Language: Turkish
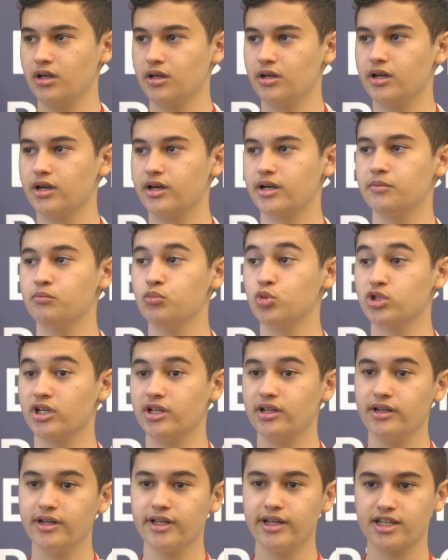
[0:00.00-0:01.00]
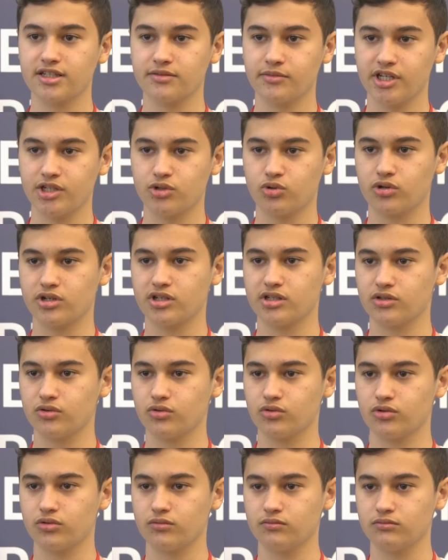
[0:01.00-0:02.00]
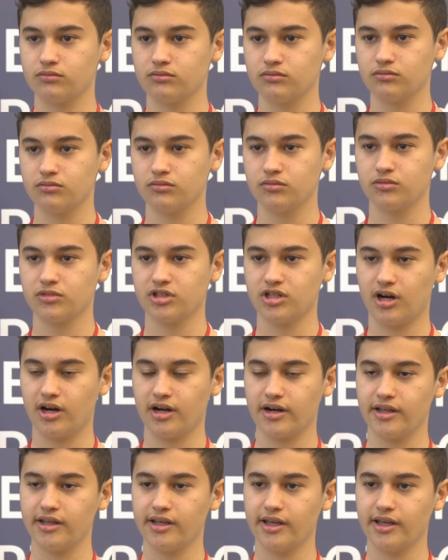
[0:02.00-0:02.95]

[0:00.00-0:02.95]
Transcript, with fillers: Ee, müzeleri gezmeyi çok istiyorum. Tarihi